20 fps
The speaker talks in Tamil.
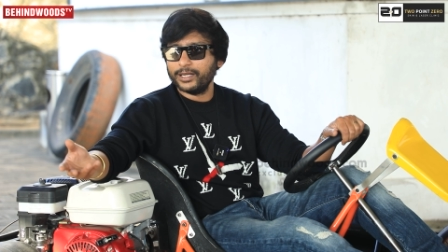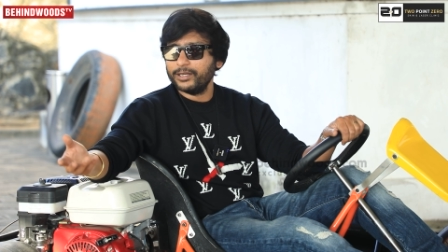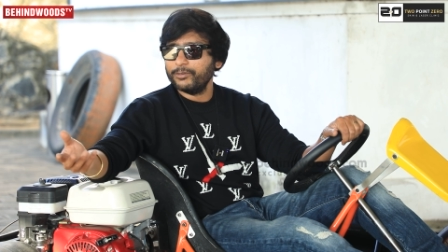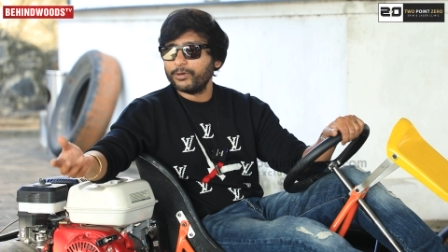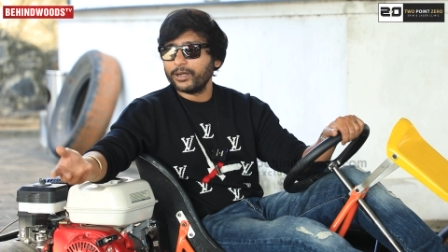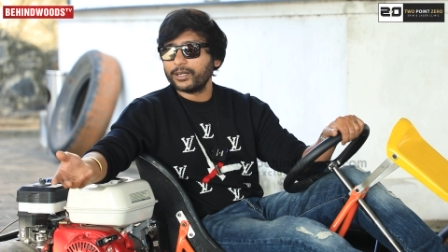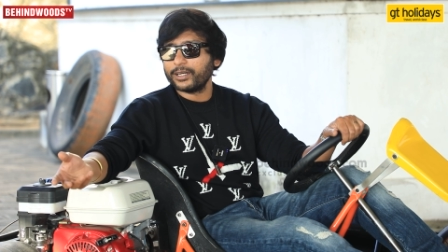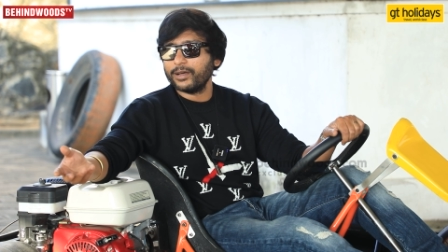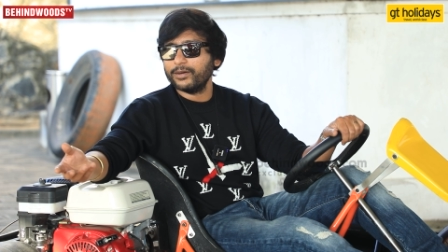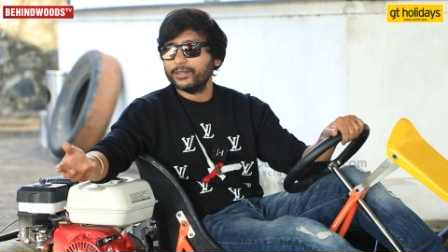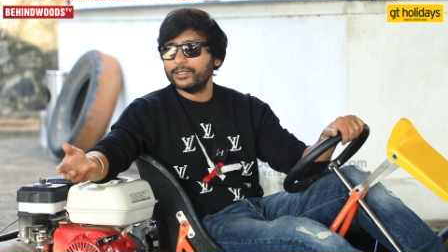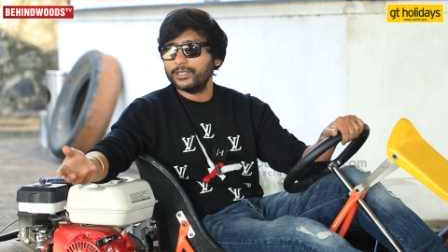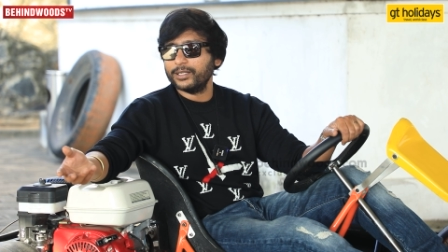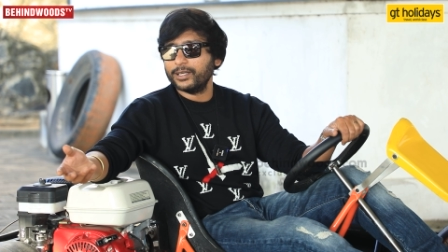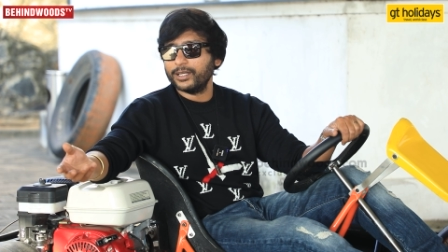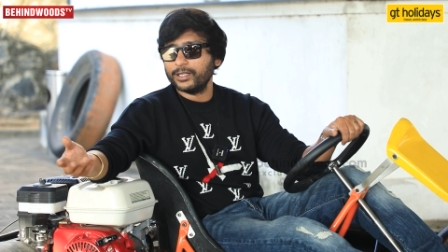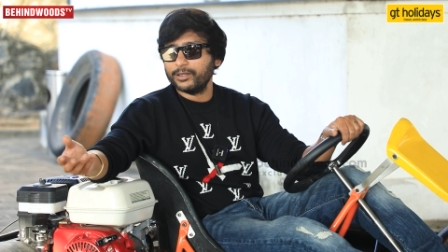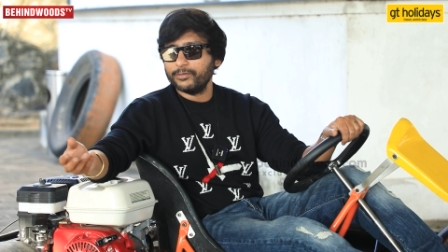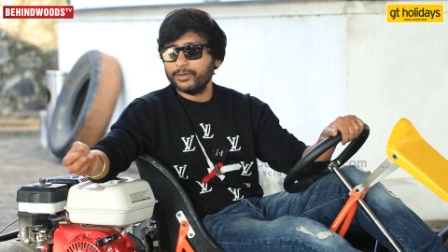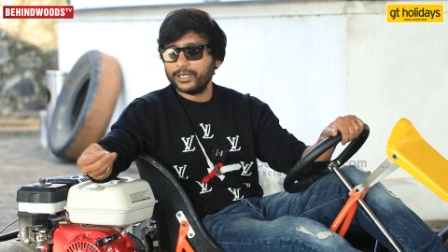இன்ஃபேக்ட் நான் வந்து
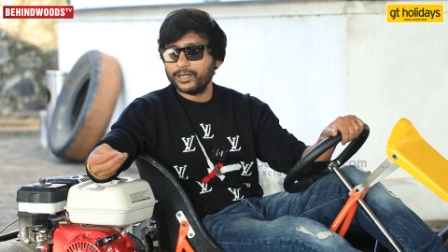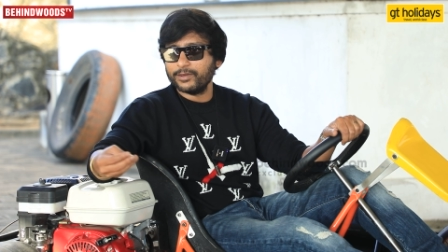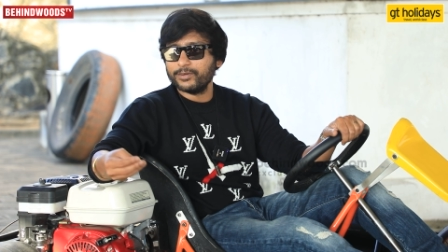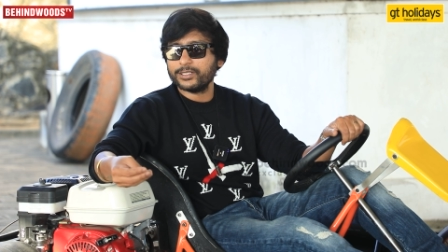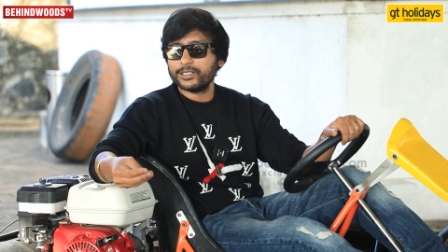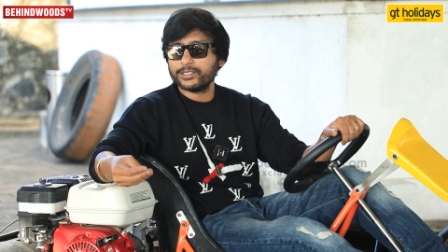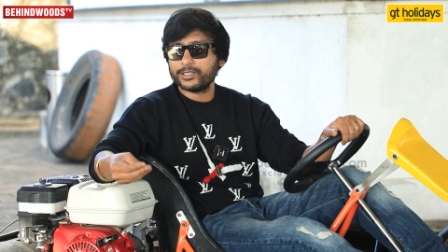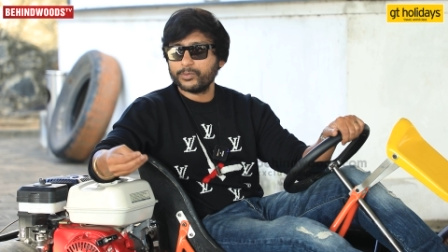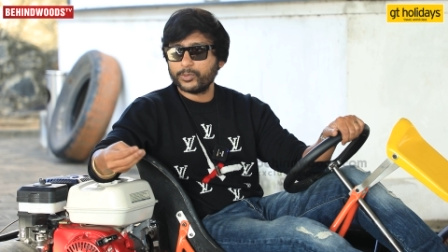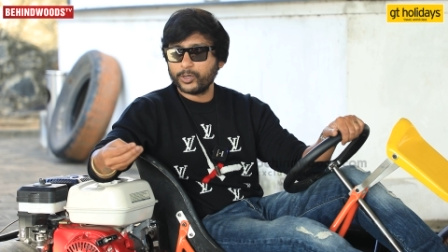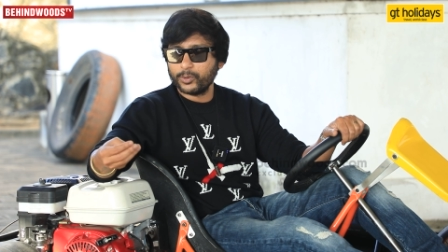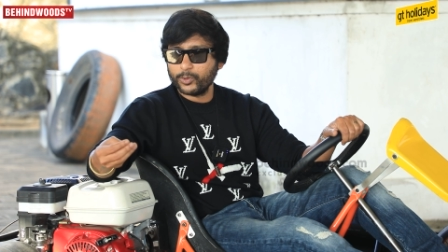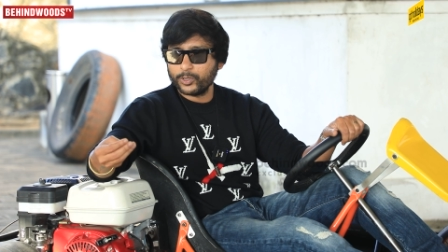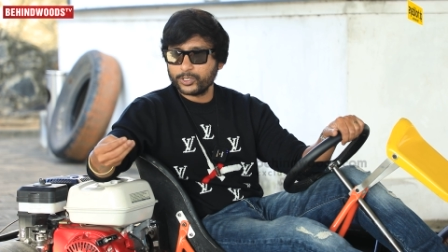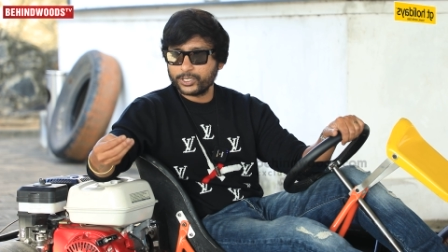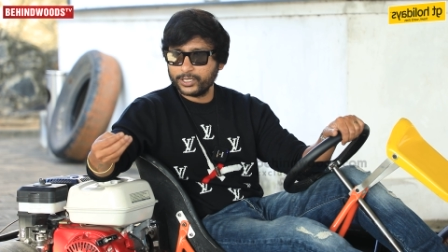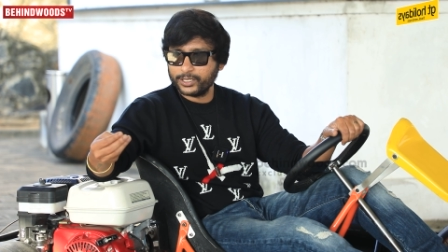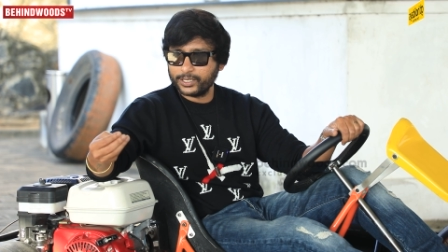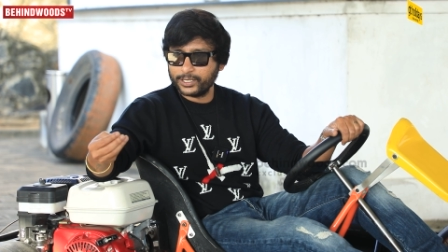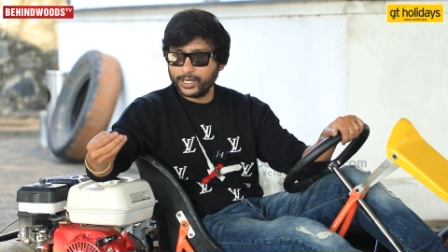அந்த வீட்டில் விசேஷம்
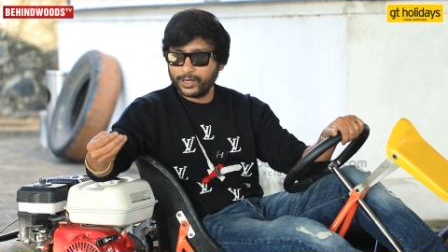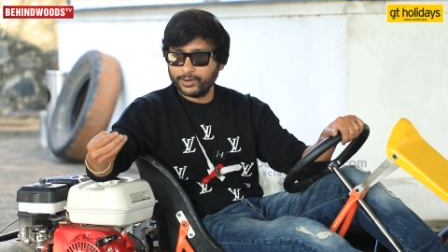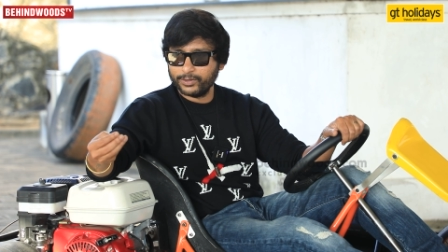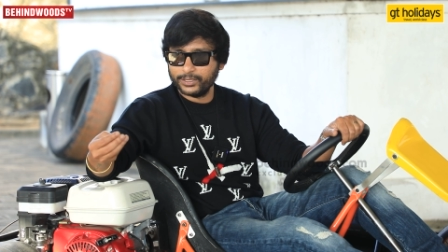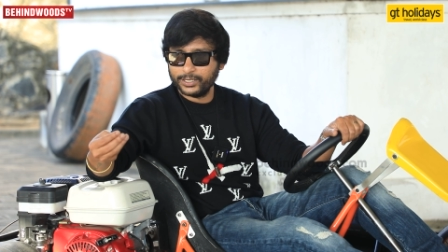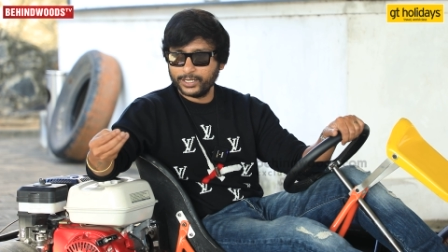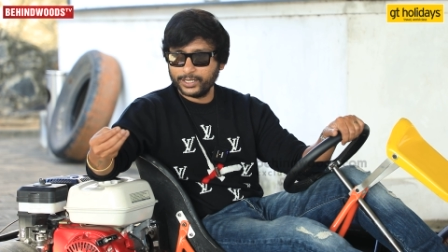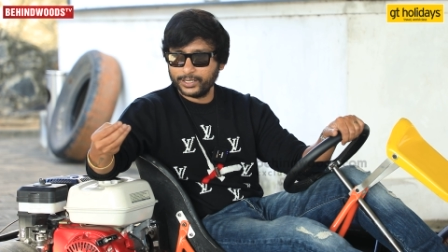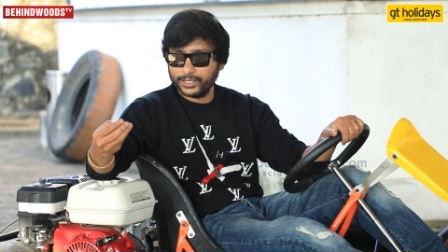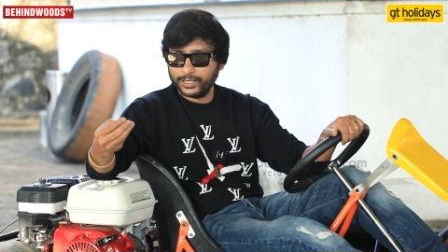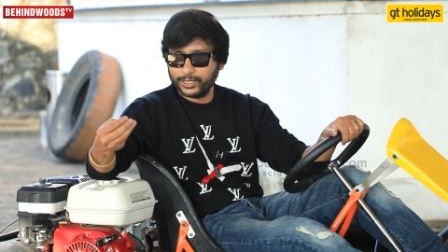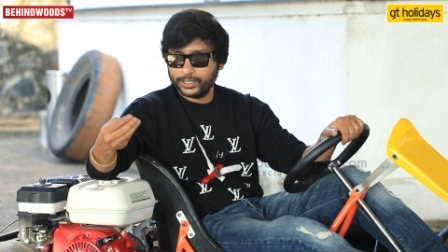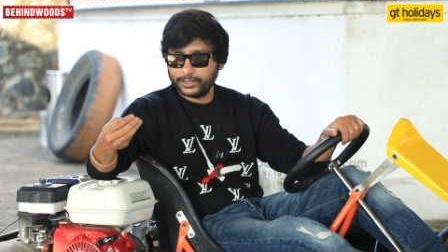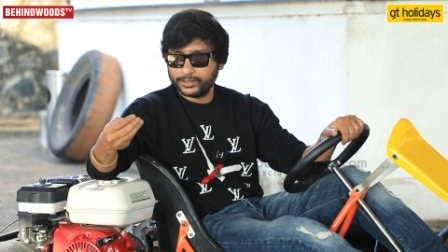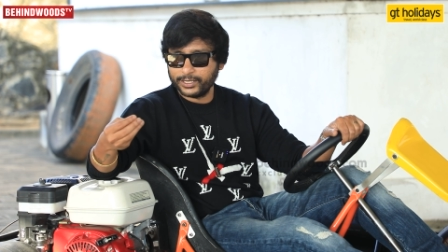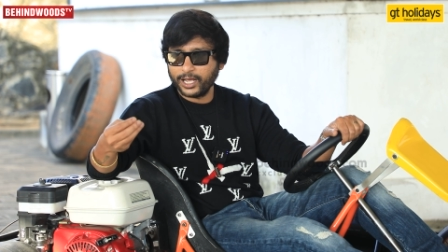ப்ரொமோஷனுக்கு நான் வந்து அந்த